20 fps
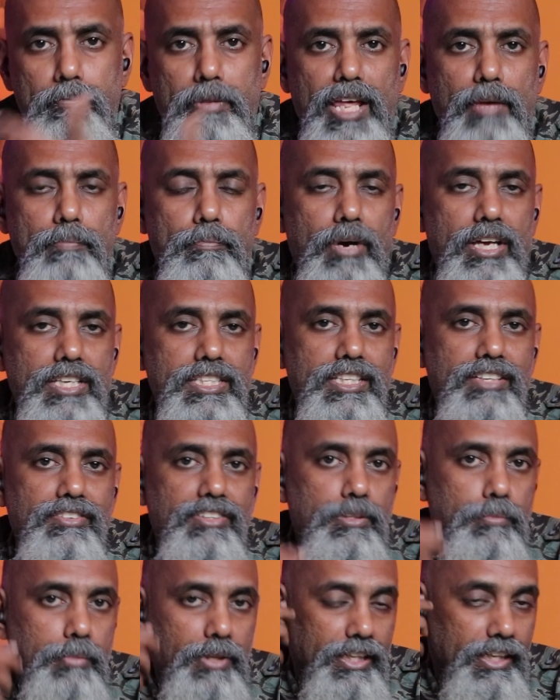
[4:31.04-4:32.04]
ப்ளே பாஸுக்கு
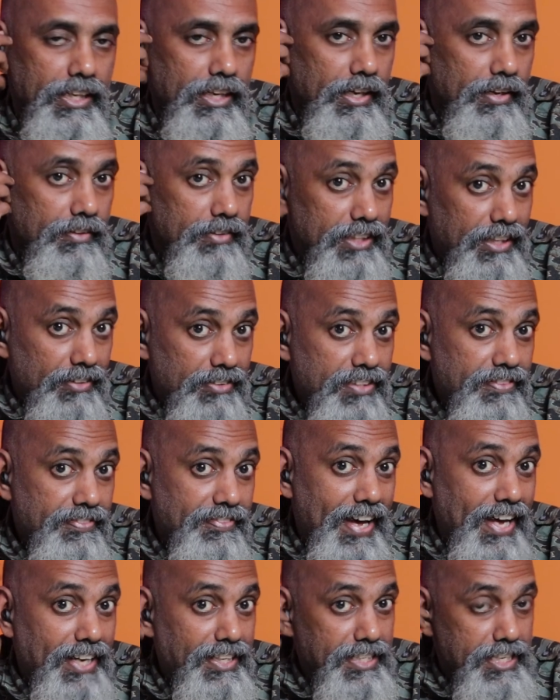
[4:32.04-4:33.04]
வந்து பார்த்தீங்கன்னா இதில் வந்து
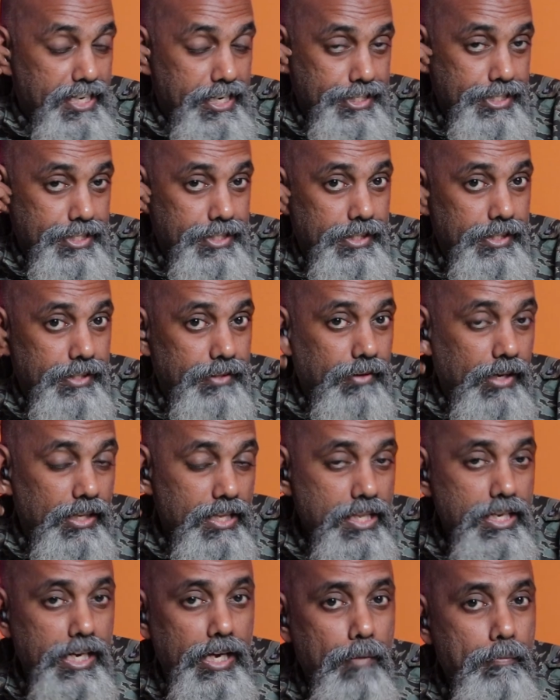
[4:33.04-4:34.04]
வேர் டிடெக்ஷன் இருக்குது
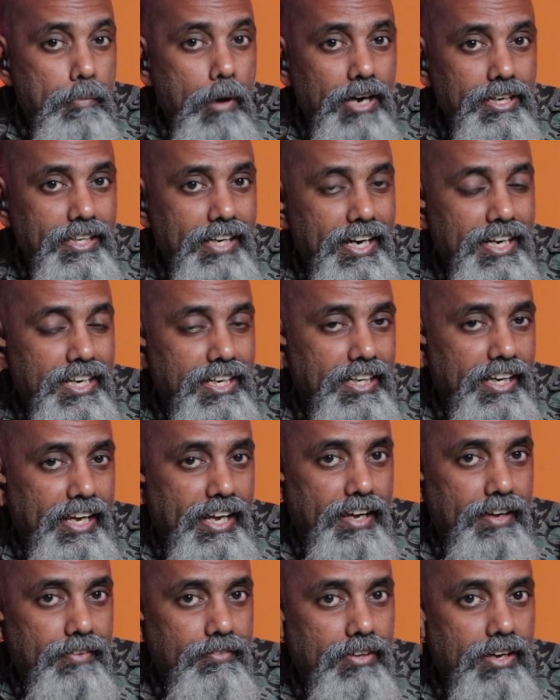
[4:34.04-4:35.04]
அதாவது நீங்கள் பாட்டு
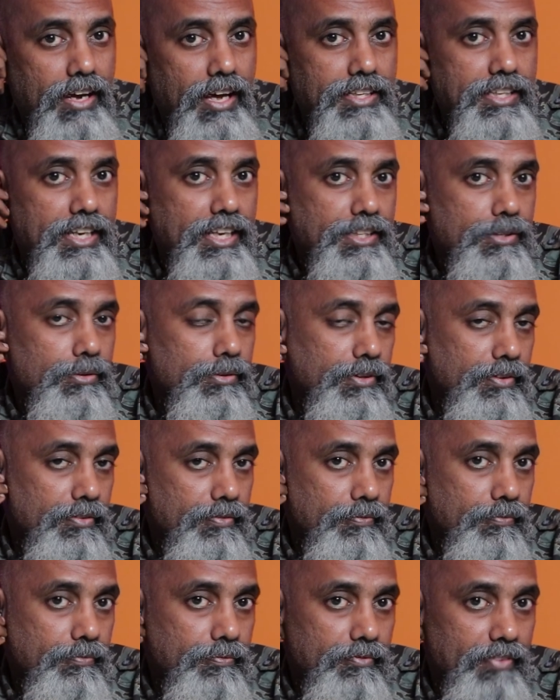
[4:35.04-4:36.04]
கேட்டுருக்கீங்க காதில் எந்த
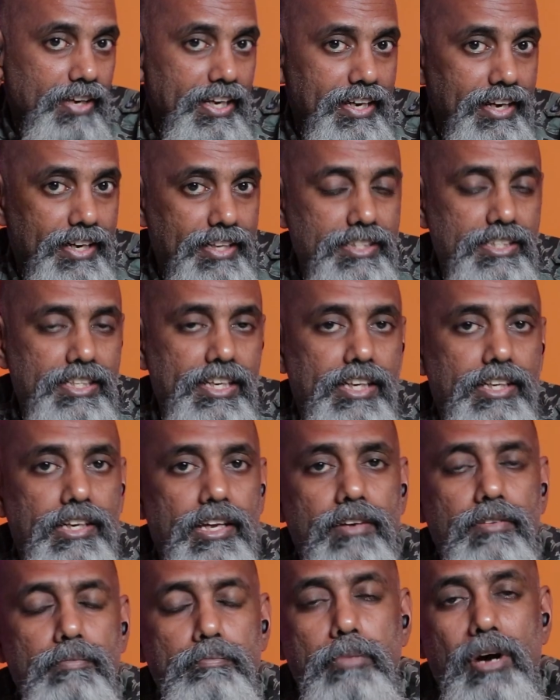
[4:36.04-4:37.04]
வெளியே
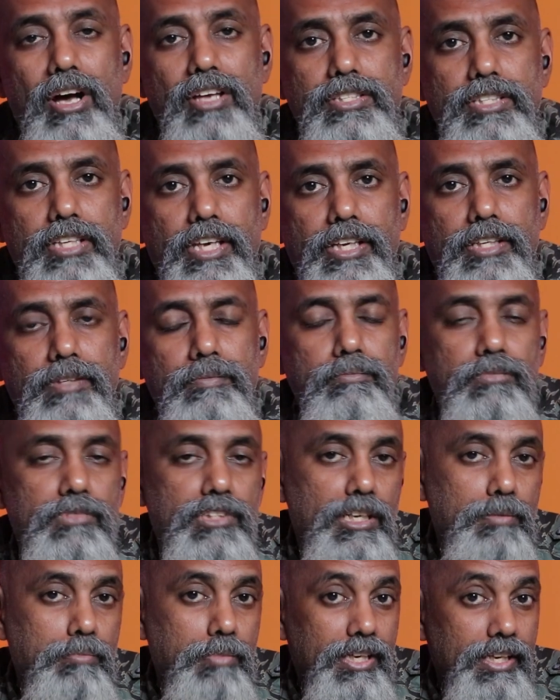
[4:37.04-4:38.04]
எடுத்துட்டிங்கன்னா பாஸ் ஆயிரும்
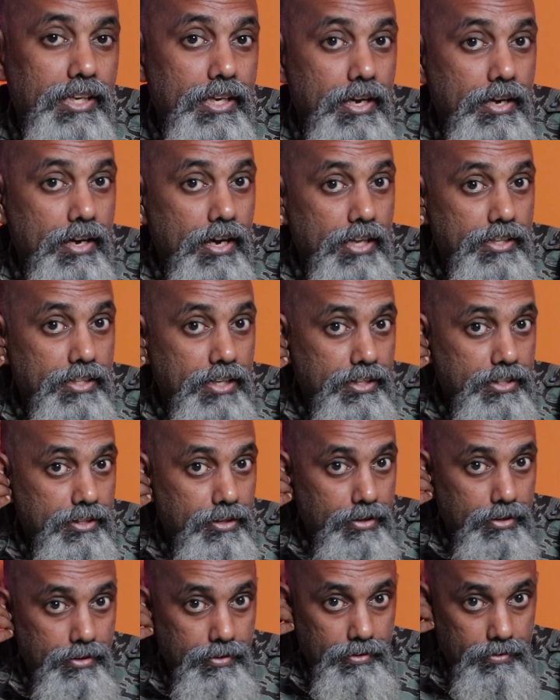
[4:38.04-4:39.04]
திரும்பி நீங்கள்
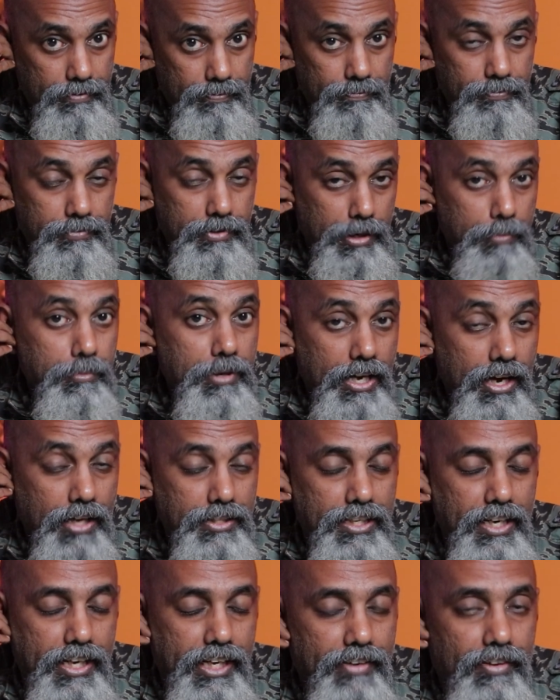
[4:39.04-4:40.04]
காதுலேருந்து திரும்பி
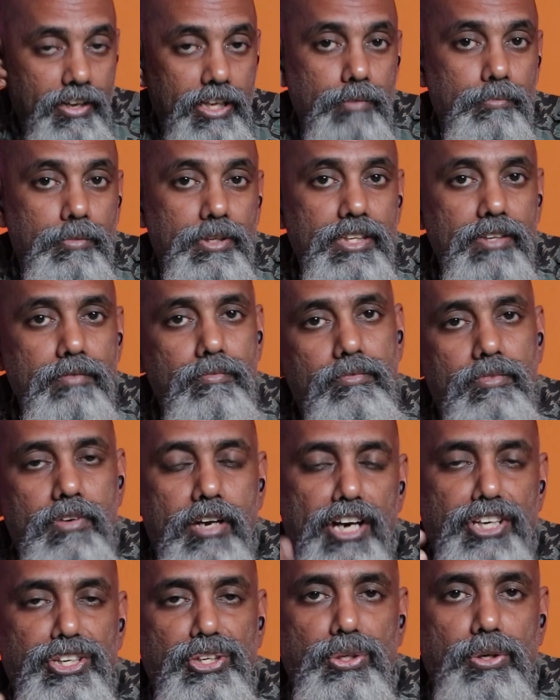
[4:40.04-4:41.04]
காதில் நீங்கள் வைக்கும்போது
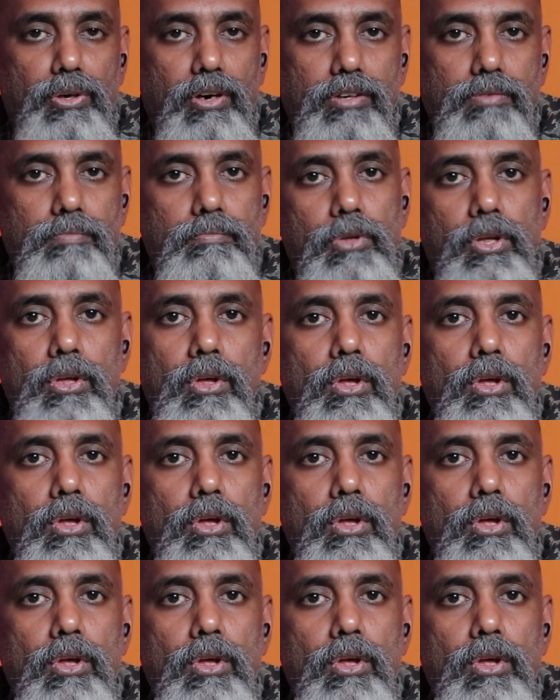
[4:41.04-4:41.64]
கண்டினியூ ஆகும்